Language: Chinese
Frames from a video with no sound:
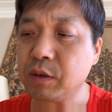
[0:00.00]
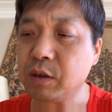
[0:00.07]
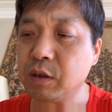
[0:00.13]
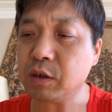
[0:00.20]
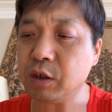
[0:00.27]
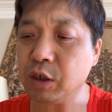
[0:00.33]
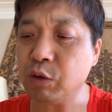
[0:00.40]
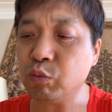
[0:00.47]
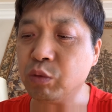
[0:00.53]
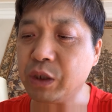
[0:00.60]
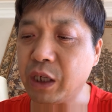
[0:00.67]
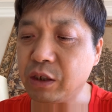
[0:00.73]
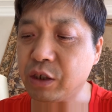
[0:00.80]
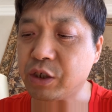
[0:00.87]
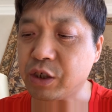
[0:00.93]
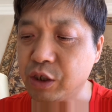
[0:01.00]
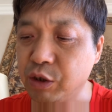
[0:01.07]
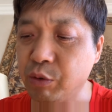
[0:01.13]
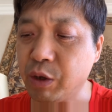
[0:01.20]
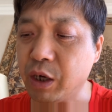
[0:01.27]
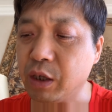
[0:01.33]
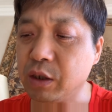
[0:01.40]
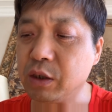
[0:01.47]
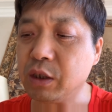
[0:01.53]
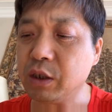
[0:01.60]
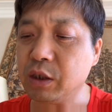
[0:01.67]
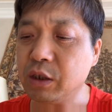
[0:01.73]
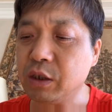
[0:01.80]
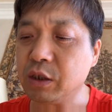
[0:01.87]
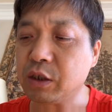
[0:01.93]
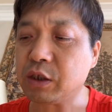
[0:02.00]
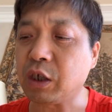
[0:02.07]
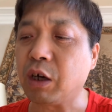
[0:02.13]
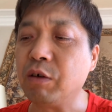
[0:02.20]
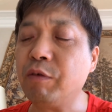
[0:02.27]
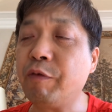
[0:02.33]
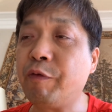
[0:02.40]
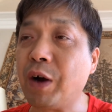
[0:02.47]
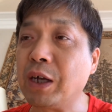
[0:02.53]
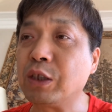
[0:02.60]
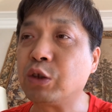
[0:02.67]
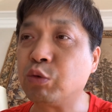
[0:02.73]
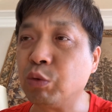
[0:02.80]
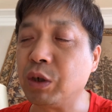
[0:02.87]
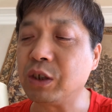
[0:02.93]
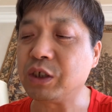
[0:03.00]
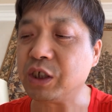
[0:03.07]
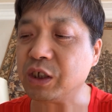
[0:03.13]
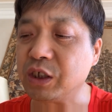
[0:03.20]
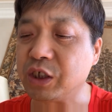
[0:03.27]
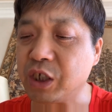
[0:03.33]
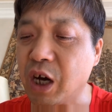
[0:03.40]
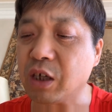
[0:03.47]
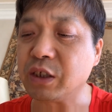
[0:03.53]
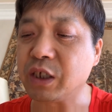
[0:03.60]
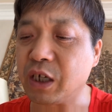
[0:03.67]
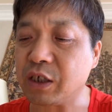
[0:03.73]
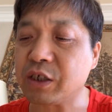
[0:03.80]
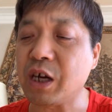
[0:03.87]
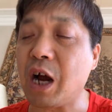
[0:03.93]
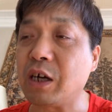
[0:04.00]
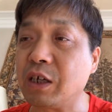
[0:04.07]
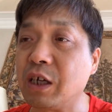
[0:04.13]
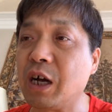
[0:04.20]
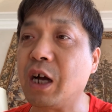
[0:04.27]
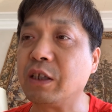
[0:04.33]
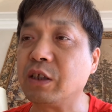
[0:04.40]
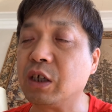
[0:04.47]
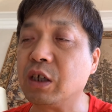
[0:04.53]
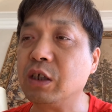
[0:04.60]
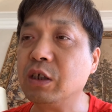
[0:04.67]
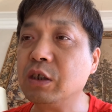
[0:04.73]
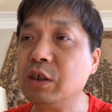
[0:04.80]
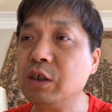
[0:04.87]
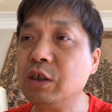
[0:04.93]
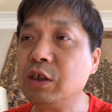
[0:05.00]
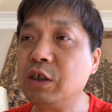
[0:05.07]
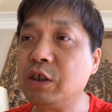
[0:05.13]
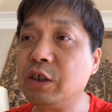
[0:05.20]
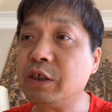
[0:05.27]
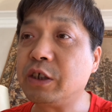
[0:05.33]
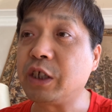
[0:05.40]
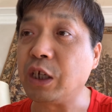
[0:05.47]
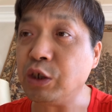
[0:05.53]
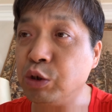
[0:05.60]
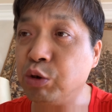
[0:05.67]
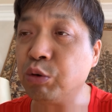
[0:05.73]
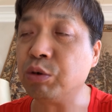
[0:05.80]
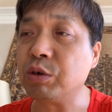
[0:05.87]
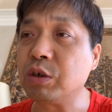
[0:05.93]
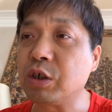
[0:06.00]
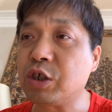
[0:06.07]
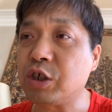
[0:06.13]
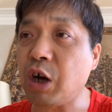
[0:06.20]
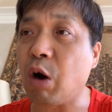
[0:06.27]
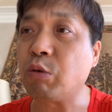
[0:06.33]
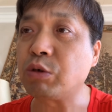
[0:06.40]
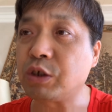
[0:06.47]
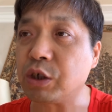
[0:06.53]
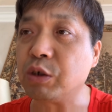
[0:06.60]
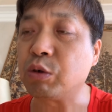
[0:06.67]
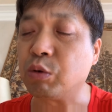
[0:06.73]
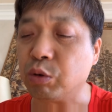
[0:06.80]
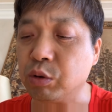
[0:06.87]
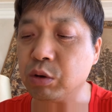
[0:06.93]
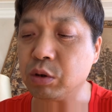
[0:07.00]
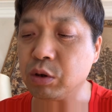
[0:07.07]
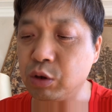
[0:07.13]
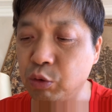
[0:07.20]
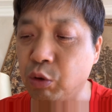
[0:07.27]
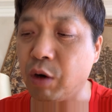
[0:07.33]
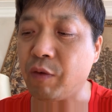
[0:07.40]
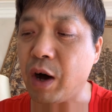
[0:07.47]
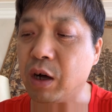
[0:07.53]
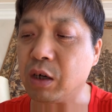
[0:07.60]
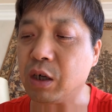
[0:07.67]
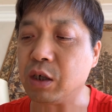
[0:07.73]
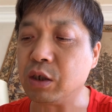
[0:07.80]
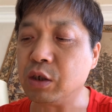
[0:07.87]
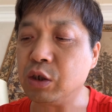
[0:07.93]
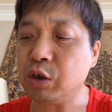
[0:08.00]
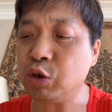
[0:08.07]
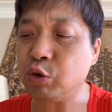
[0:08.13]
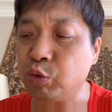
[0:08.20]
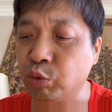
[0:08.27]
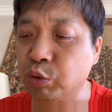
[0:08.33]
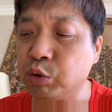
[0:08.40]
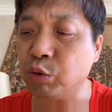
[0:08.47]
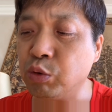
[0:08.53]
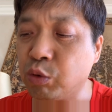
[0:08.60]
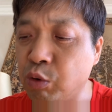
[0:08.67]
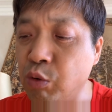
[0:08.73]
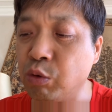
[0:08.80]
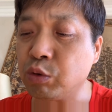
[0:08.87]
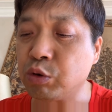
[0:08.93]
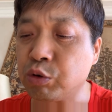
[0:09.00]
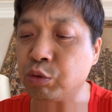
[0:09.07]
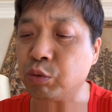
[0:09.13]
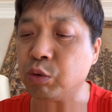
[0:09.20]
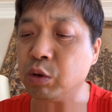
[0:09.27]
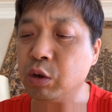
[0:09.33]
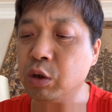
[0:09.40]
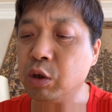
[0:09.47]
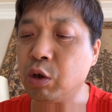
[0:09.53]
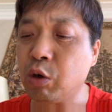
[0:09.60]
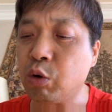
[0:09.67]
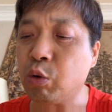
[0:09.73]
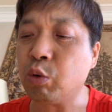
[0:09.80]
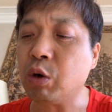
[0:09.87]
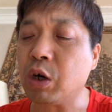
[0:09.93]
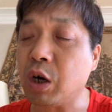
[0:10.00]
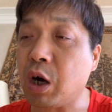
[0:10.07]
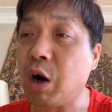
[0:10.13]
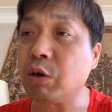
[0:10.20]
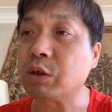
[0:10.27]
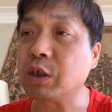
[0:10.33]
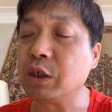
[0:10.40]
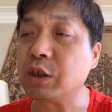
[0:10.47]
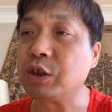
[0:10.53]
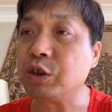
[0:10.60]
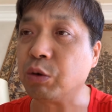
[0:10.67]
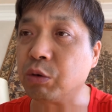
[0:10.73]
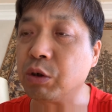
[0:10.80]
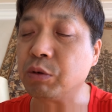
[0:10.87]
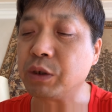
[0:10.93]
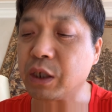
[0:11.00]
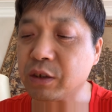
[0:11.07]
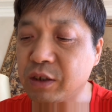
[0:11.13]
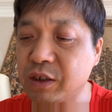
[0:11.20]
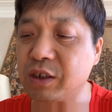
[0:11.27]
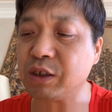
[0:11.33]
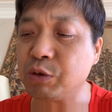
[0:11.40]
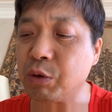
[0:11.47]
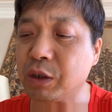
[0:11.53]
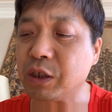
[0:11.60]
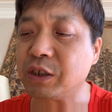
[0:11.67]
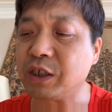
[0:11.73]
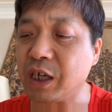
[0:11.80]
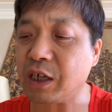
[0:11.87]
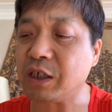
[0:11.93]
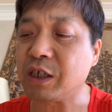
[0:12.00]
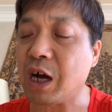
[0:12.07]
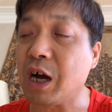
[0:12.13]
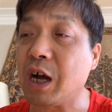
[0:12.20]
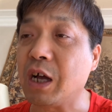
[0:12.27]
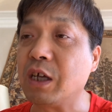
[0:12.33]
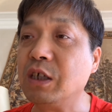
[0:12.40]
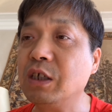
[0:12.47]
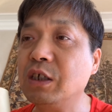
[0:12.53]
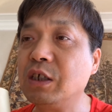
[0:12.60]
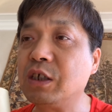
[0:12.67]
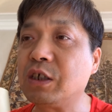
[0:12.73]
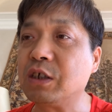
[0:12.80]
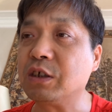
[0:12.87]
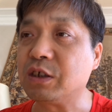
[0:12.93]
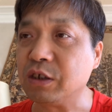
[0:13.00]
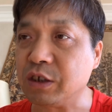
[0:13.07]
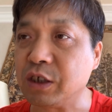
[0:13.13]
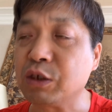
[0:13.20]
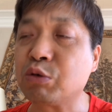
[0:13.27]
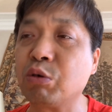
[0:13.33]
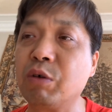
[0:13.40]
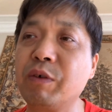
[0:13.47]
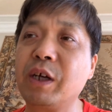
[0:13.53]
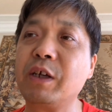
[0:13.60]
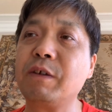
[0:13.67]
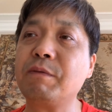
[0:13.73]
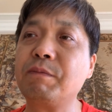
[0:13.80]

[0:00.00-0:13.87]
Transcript: 零五年的十月，曾犯多起强奸杀人案的真凶赵志红落网了，主动供述呼和浩特九六年四月的奸杀案是自己所为，